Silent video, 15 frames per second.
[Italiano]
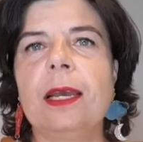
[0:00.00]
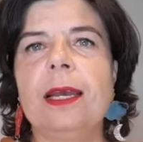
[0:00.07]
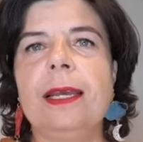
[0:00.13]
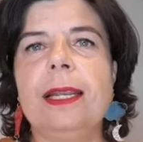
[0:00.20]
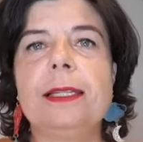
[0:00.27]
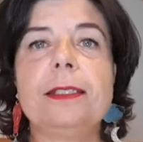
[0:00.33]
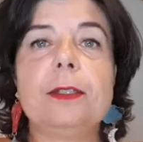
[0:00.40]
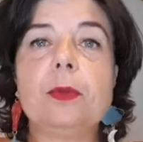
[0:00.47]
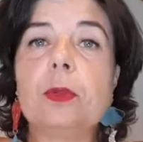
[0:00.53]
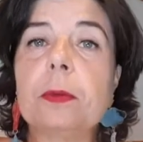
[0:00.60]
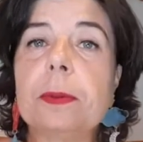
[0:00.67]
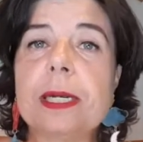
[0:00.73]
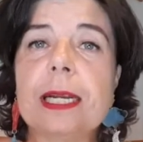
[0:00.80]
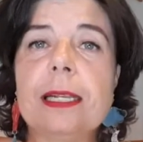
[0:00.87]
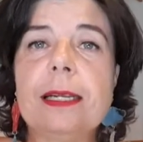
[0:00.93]
Innanzitutto
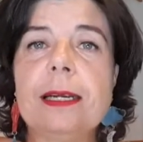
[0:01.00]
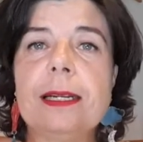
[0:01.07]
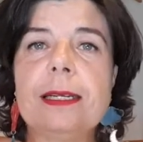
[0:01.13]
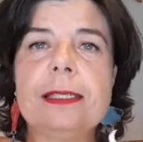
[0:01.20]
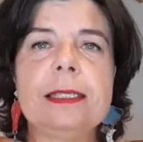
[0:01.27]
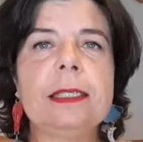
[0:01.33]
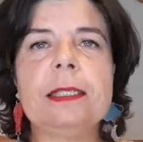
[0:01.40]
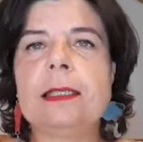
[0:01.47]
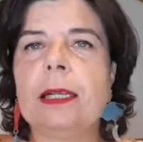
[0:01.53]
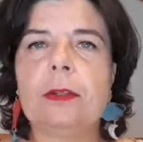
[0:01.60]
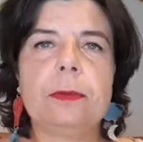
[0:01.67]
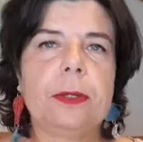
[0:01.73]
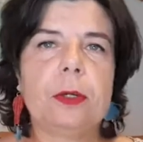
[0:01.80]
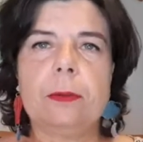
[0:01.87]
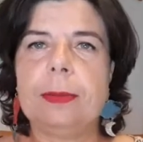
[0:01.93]
perché gli inglesi, tanto
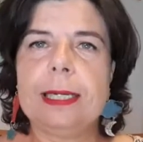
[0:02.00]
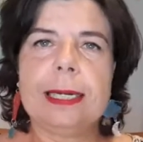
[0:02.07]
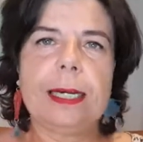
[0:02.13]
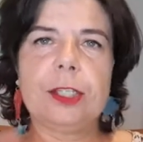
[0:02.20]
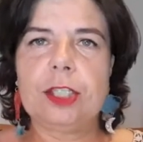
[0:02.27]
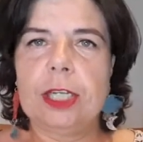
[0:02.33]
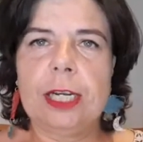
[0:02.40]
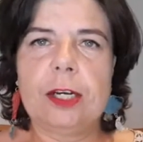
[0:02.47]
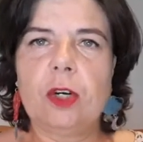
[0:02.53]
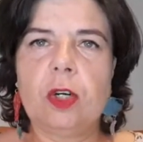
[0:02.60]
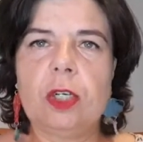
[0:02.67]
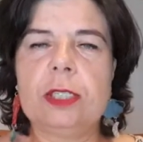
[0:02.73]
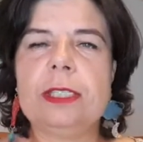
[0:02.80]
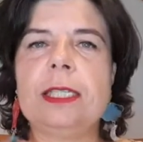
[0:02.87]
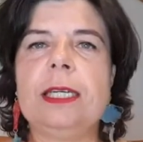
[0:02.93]
per complicarci le
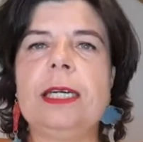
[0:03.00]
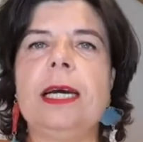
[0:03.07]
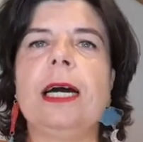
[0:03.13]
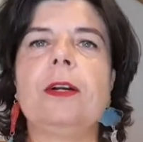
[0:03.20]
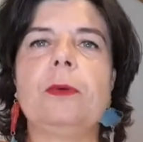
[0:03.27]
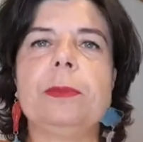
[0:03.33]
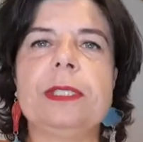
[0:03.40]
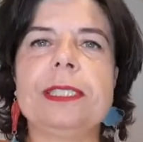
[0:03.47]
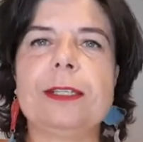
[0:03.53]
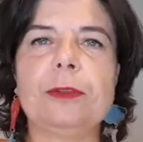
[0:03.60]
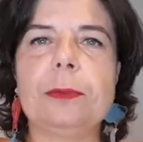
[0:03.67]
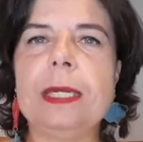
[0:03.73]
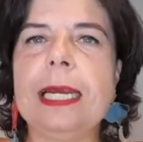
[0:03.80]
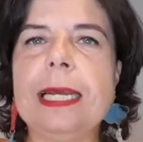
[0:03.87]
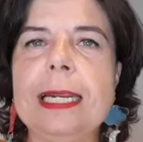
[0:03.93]
cose, hanno pensato
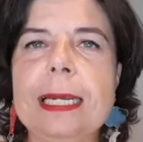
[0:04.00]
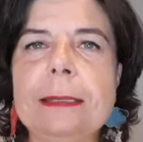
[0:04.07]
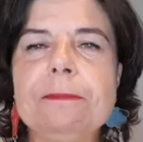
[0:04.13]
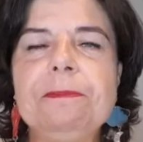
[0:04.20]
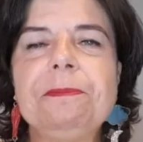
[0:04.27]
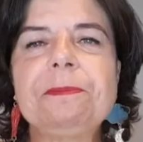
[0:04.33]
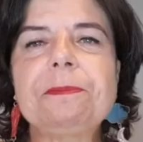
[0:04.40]
bene